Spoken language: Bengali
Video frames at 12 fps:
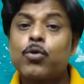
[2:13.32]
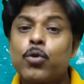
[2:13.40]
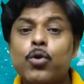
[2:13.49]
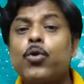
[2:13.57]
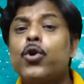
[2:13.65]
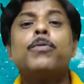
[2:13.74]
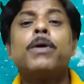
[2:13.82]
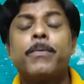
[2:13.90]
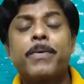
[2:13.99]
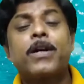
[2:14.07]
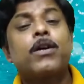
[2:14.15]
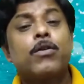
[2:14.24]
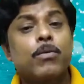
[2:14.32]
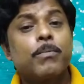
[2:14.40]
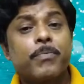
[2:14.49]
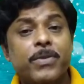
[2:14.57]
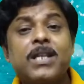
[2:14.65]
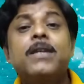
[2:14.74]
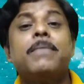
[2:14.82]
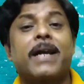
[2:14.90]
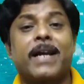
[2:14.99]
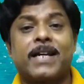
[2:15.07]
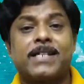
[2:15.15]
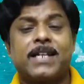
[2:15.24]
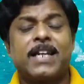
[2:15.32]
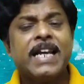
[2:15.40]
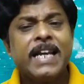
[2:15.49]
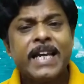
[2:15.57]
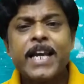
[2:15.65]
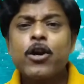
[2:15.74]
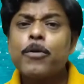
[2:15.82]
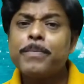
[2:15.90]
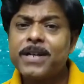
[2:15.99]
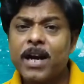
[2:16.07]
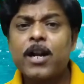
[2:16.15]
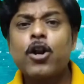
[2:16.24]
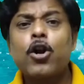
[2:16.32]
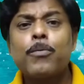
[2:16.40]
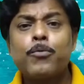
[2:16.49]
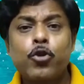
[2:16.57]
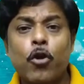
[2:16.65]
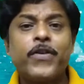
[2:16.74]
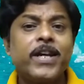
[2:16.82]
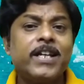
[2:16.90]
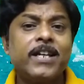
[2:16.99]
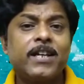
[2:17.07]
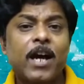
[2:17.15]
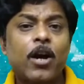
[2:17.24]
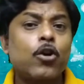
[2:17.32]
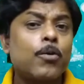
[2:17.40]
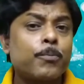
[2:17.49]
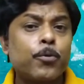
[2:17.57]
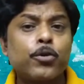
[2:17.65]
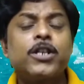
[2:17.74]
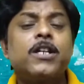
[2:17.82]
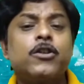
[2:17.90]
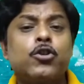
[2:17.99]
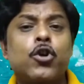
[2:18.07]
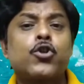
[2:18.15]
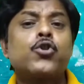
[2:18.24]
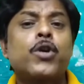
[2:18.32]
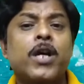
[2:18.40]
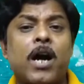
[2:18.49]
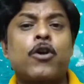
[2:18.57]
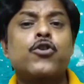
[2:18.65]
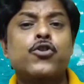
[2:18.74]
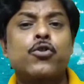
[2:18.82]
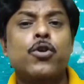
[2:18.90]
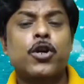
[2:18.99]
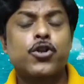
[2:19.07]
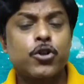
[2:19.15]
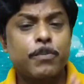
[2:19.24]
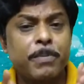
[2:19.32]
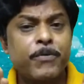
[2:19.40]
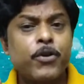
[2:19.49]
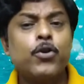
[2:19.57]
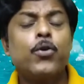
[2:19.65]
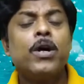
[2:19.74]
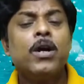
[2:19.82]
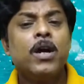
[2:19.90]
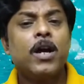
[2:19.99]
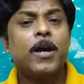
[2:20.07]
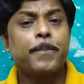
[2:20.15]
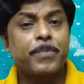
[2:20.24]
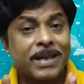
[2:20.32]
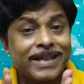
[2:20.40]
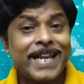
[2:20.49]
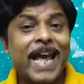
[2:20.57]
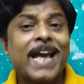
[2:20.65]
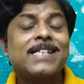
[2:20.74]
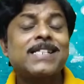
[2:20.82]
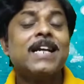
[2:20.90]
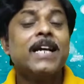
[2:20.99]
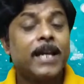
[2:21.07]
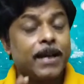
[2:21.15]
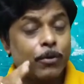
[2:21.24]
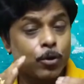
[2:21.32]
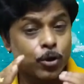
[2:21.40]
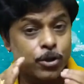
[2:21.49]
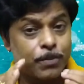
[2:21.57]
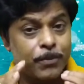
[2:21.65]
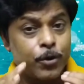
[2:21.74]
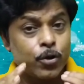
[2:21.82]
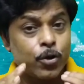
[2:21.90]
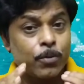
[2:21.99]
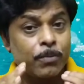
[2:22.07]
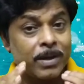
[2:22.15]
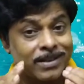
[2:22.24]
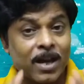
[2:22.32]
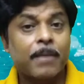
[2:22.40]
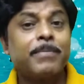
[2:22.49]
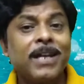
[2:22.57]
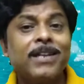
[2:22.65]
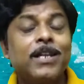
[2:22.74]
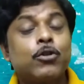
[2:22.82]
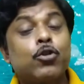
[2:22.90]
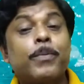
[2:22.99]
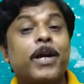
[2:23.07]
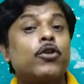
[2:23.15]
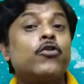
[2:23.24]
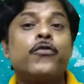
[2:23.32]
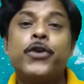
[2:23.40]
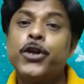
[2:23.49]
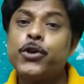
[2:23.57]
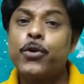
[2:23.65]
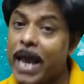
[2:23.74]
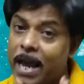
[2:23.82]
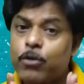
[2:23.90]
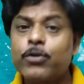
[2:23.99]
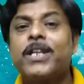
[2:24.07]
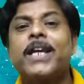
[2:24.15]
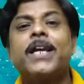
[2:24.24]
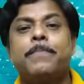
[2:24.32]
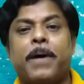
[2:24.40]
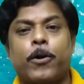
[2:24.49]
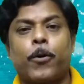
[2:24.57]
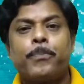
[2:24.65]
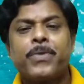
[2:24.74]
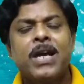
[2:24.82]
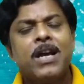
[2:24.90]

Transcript: কোনো অন্যভাবে তিনি মারা গেছেন এইরকম নানা রকম টপিক নিয়ে নানা রকম প্রতিদিন দর্শককে আকর্ষণ করার জন্য বিভিন্ন ট্যাগস এবং হচ্ছে বিভিন্ন থামনেল দিয়ে তোমরা কিন্তু ভিডিও এখন থেকেই বানাও